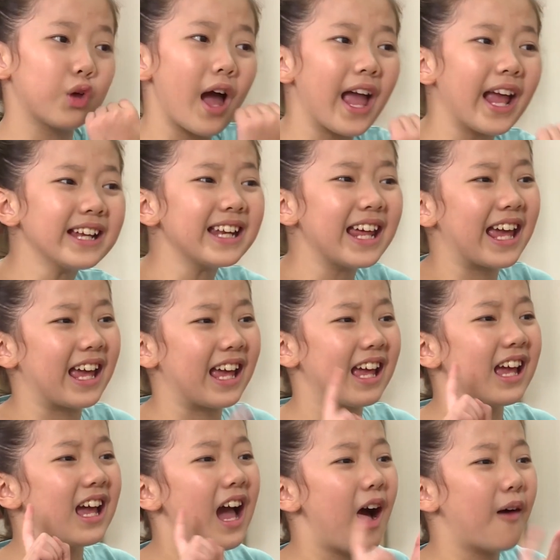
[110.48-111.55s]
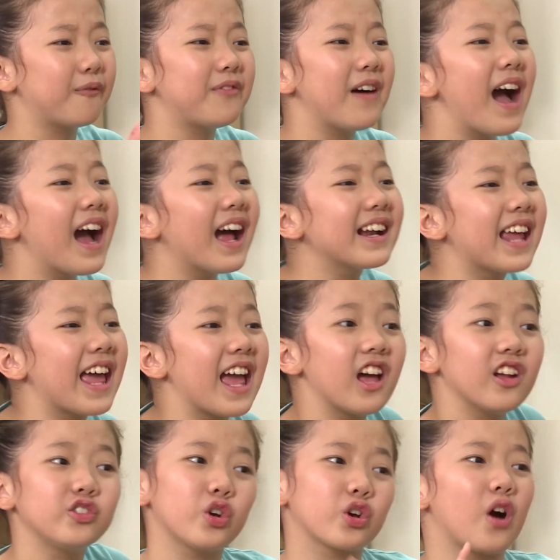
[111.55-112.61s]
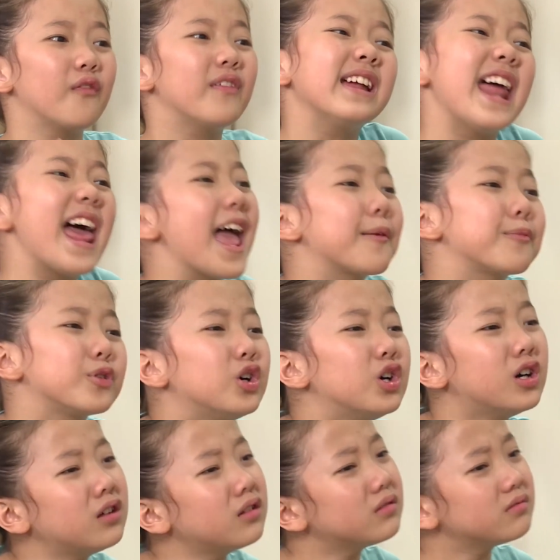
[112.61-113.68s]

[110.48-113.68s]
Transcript: toán nè học văn nè rồi còn vẽ đẹp nữa